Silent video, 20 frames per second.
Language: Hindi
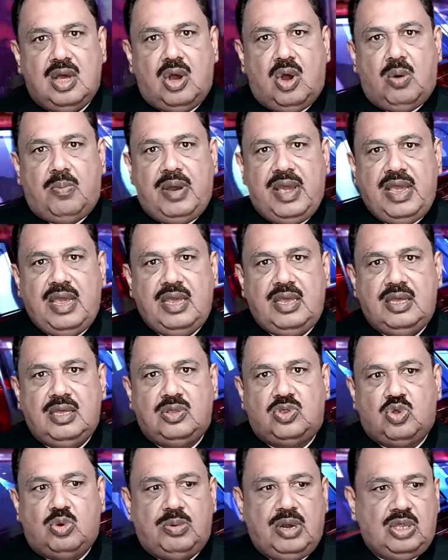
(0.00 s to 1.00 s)
ओ भाई
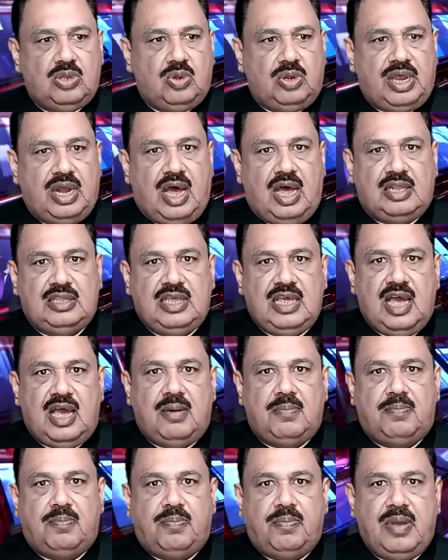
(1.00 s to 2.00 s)
तुमने तो गिरा दिया
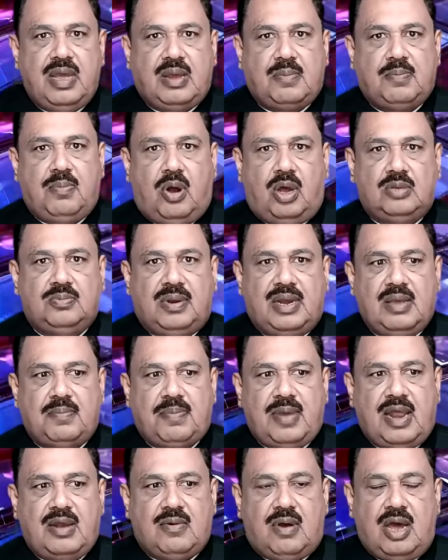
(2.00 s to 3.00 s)
एक बहुत बड़े
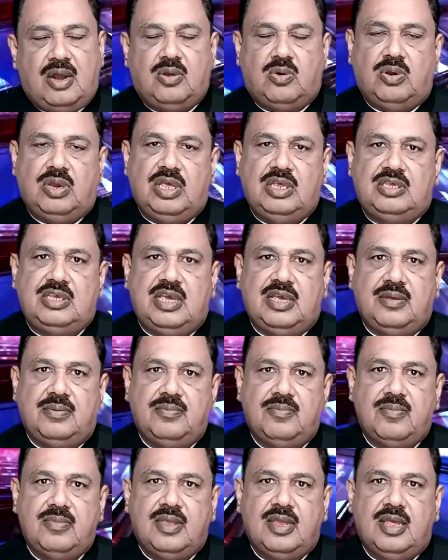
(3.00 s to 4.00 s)
पहलवान को नीचे
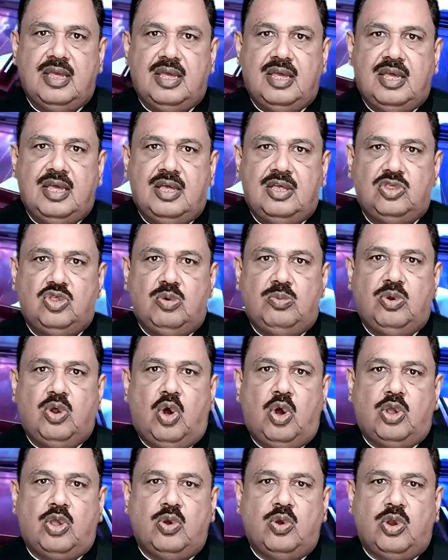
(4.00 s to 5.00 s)
तुम
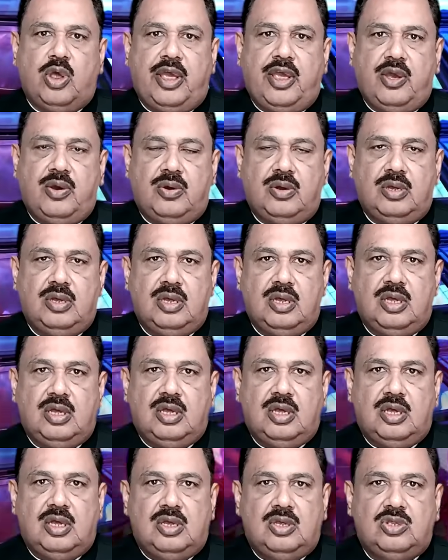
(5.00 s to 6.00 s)
रो क्यों रहे हो
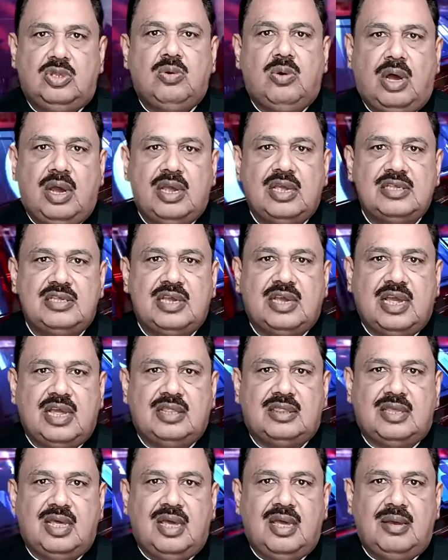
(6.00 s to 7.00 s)
तो आगे से
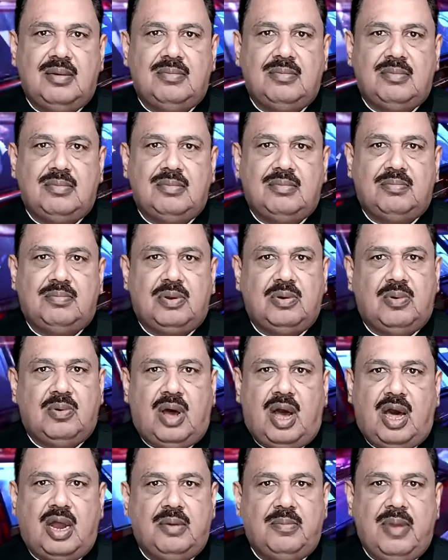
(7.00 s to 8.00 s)
कहता है
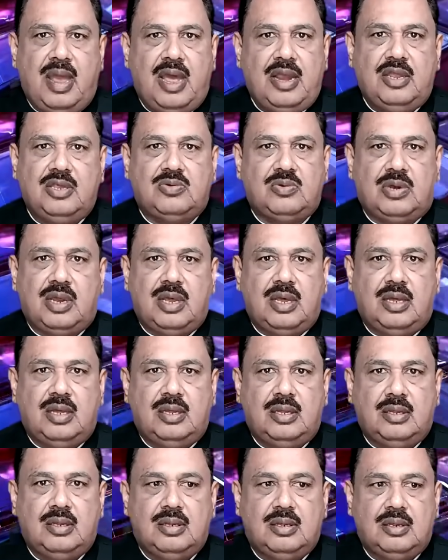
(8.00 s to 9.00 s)
भलवान मैं नहीं सुटिया
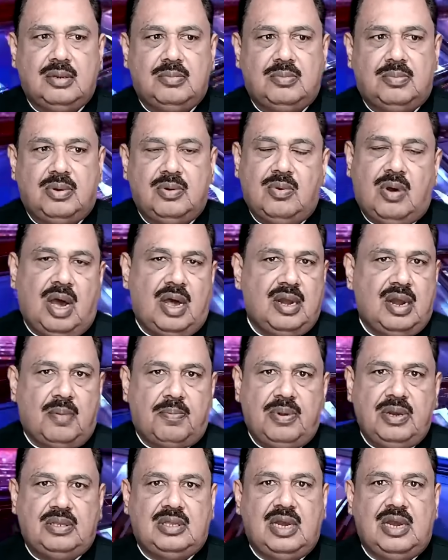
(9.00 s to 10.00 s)
भलवान
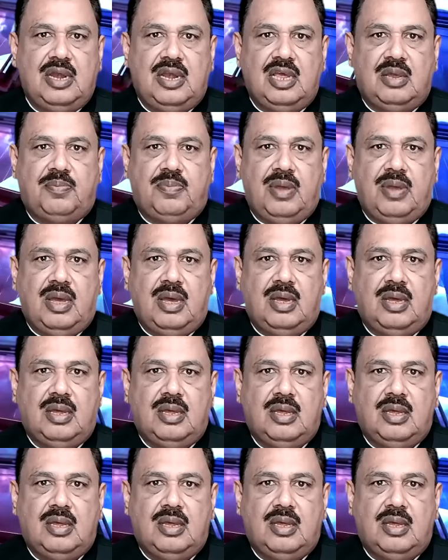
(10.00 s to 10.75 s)
ਆਪੇ ਥੱਲੇ ਡਿੱਗ पिया